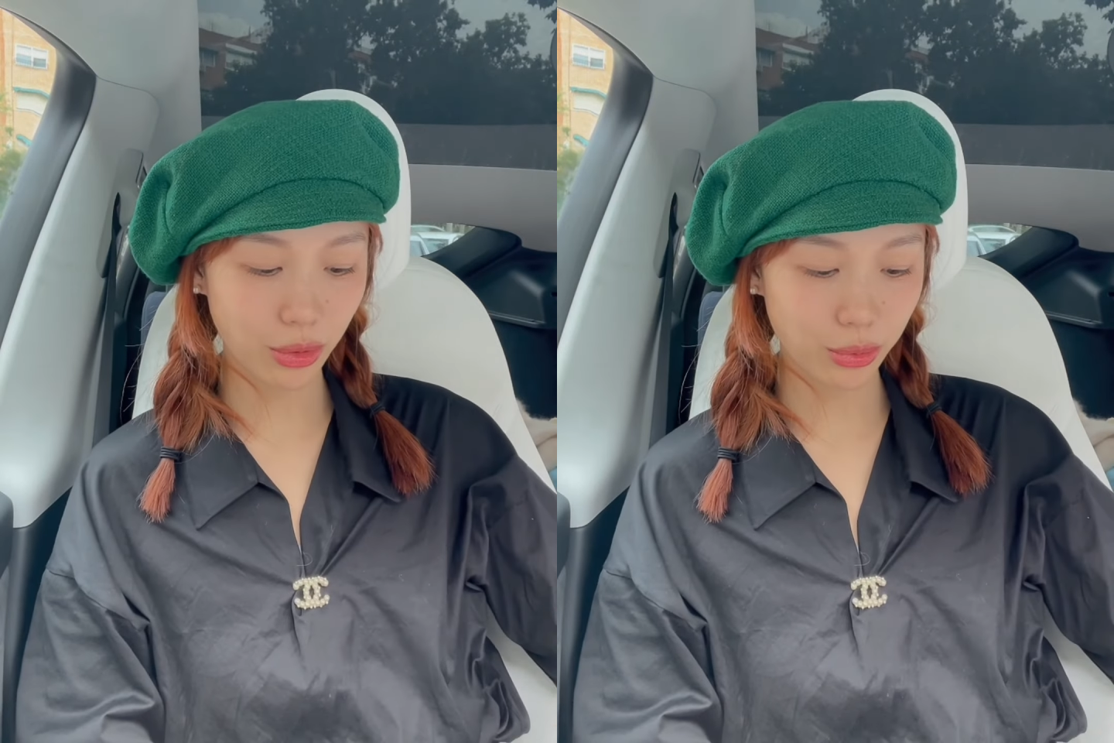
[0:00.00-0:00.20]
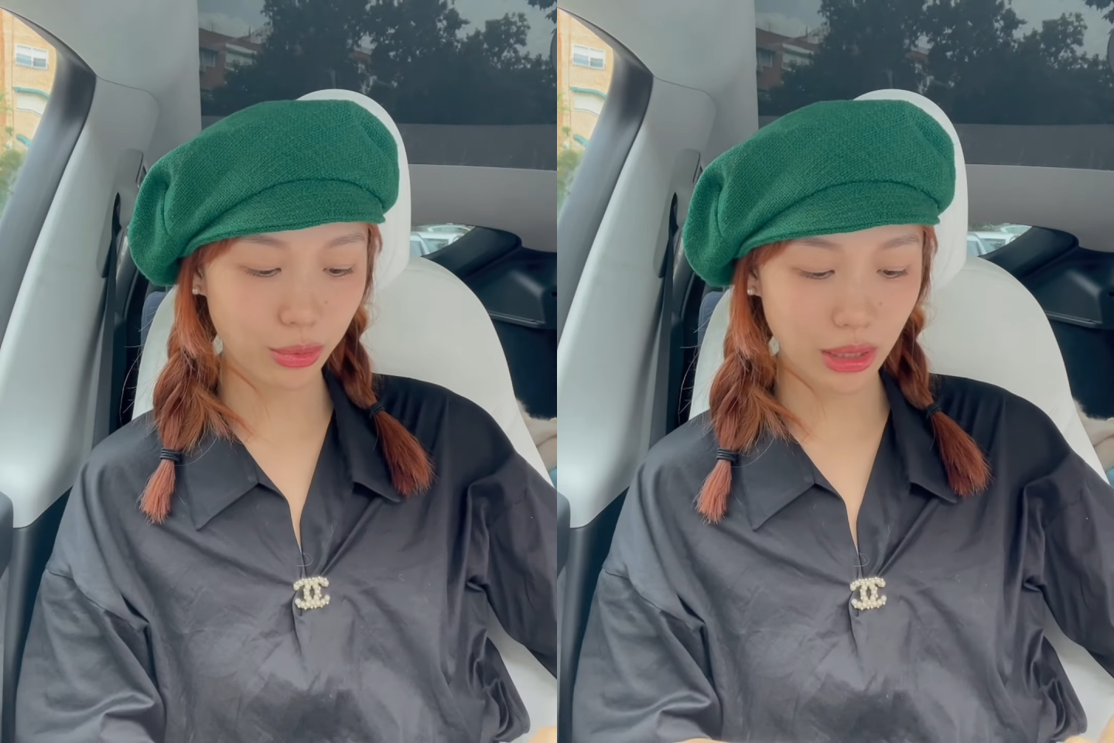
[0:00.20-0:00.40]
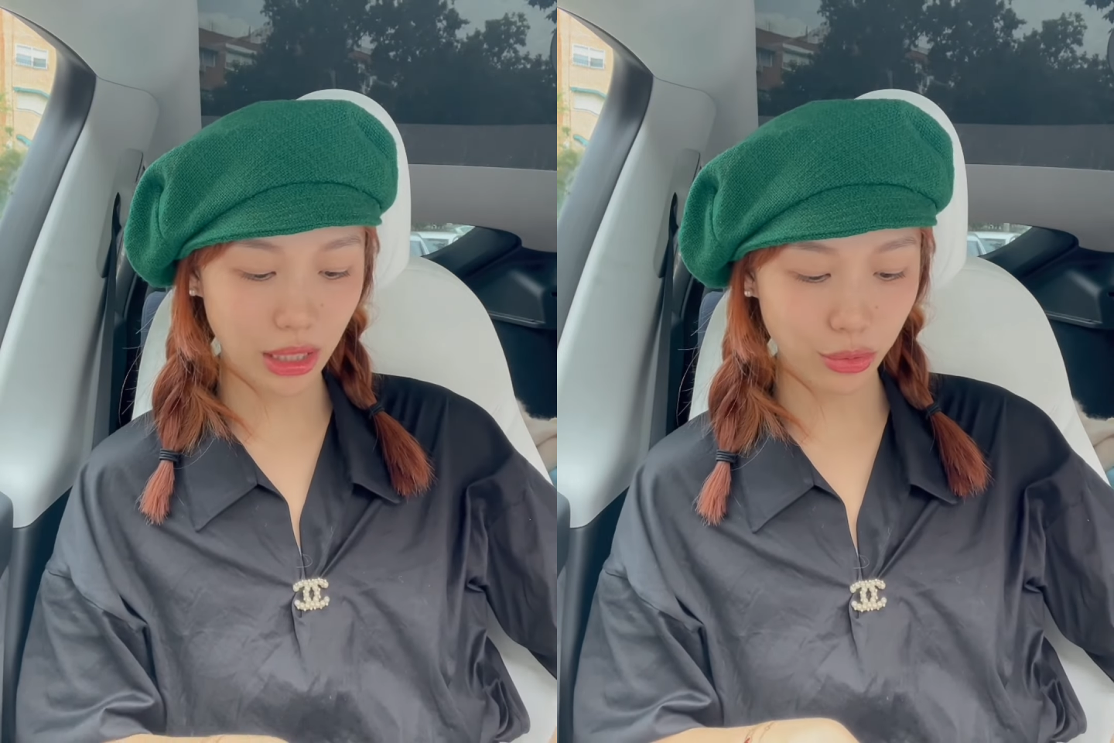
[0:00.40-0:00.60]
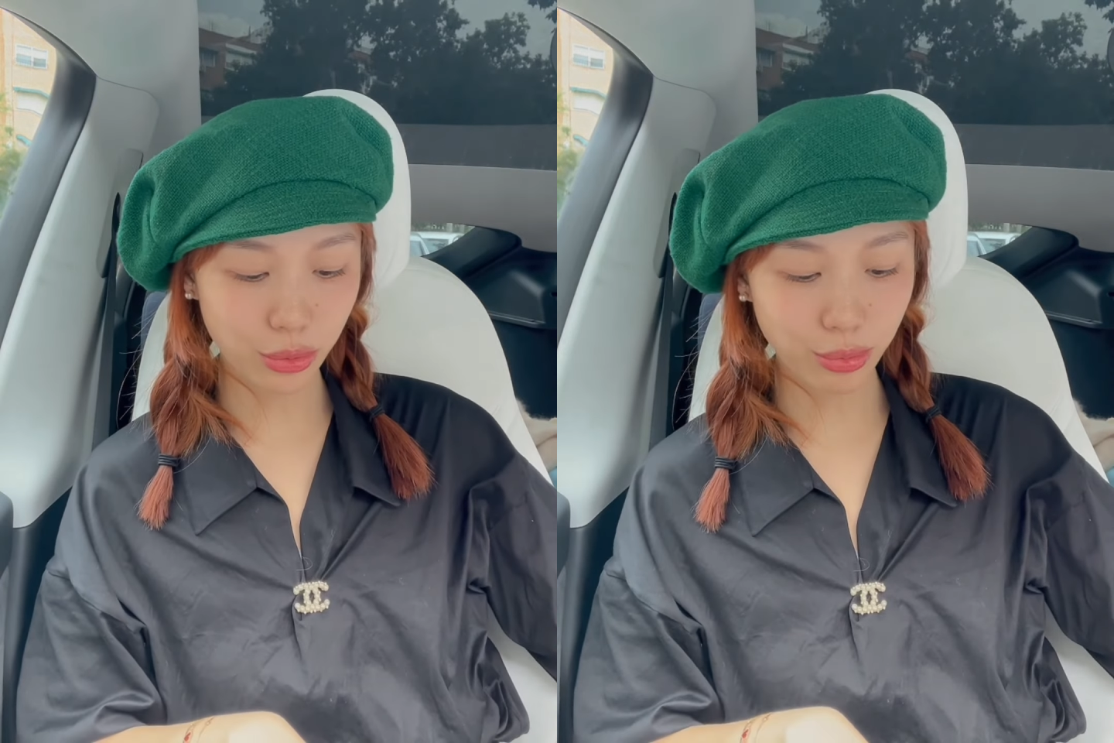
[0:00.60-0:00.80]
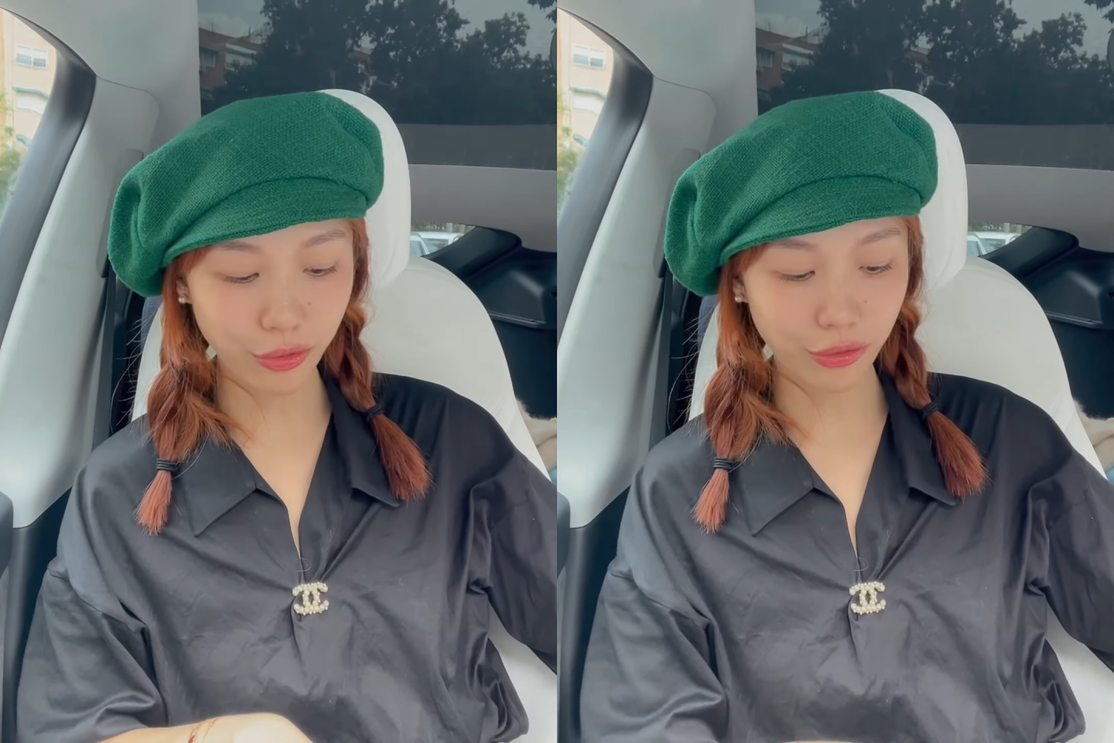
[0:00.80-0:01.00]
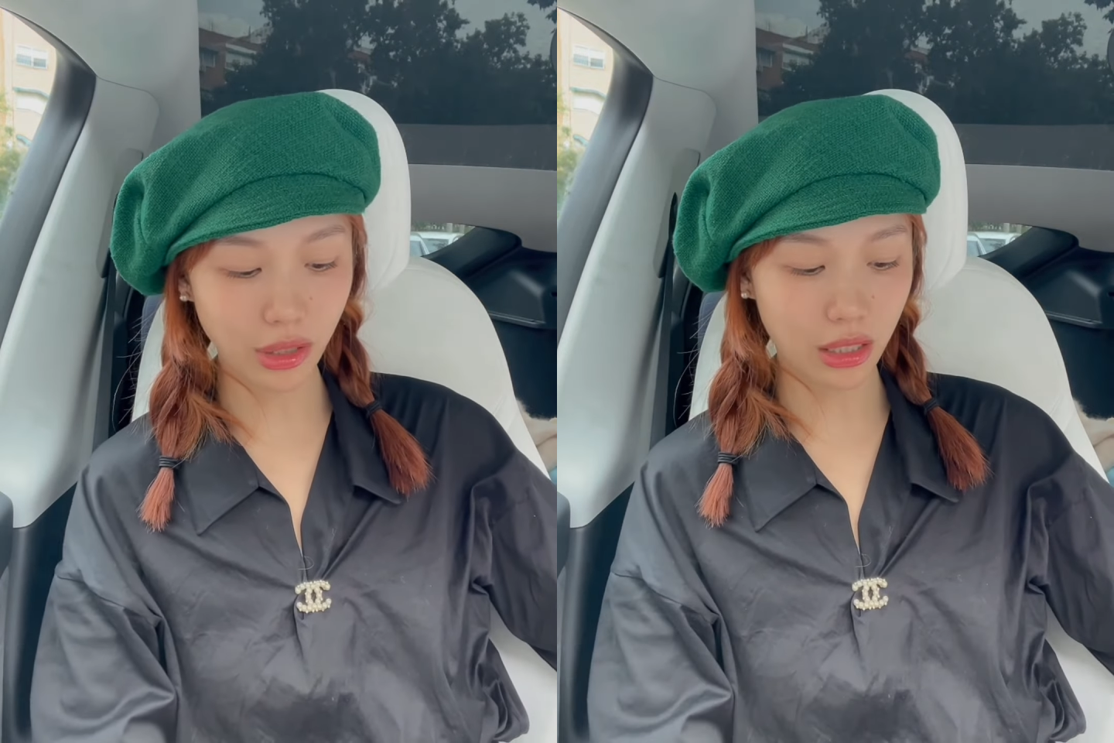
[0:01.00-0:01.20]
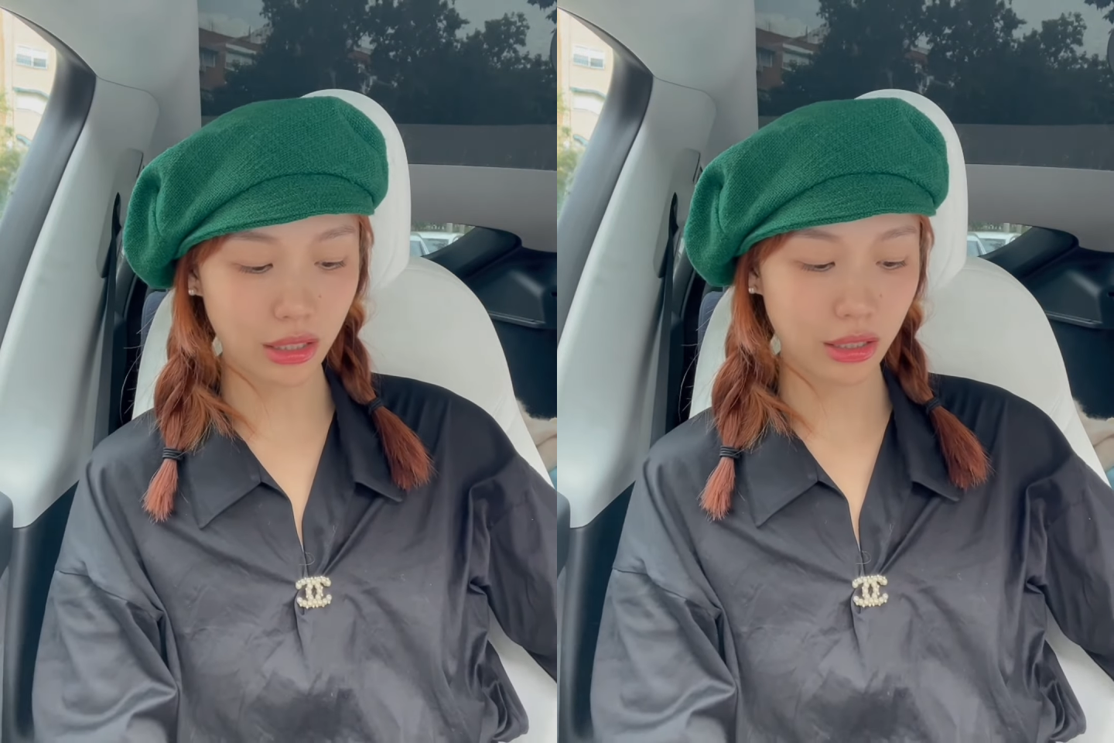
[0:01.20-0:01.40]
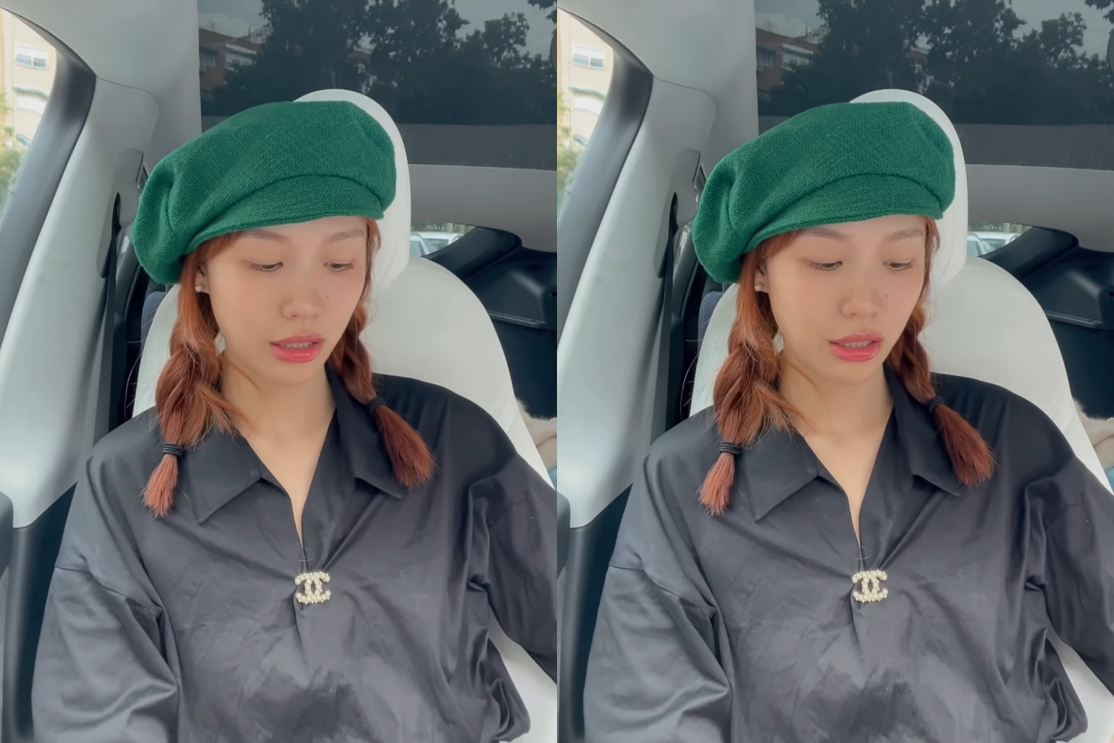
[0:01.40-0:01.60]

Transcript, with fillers: 头晕呐，水土不服了。